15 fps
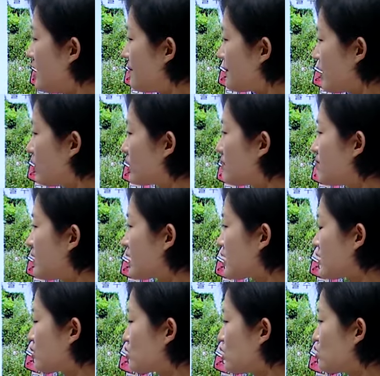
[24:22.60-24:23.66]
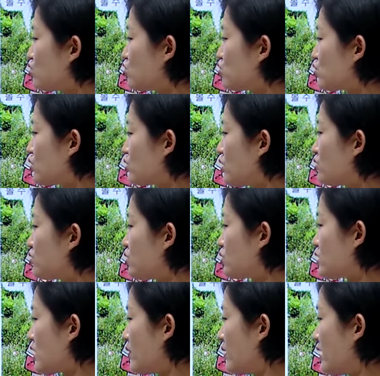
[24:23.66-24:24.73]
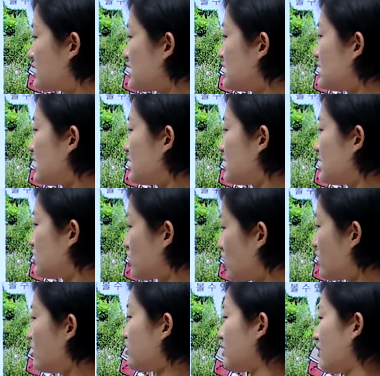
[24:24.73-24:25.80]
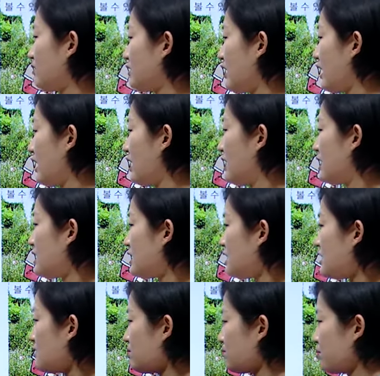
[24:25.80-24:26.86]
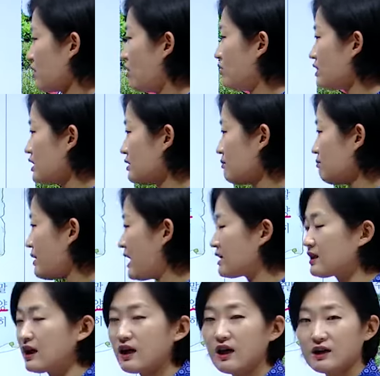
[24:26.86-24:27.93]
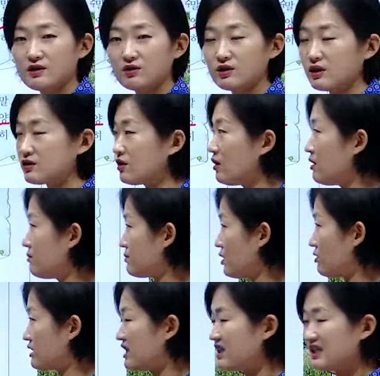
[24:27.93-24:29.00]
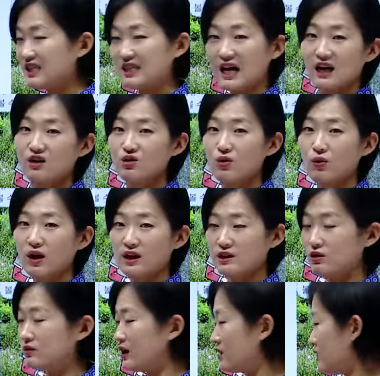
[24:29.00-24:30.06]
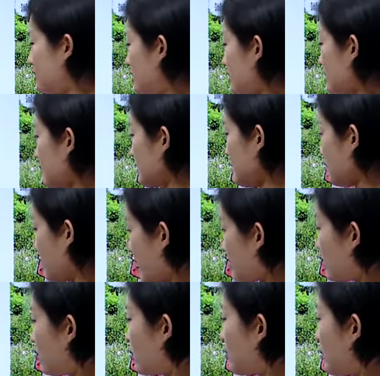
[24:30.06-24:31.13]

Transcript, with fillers: 병인박해로 천주교 선교사와 신자들이 처형되었다. 이 병인박해가 일어나서 병인양요가 일어나는 이 배경이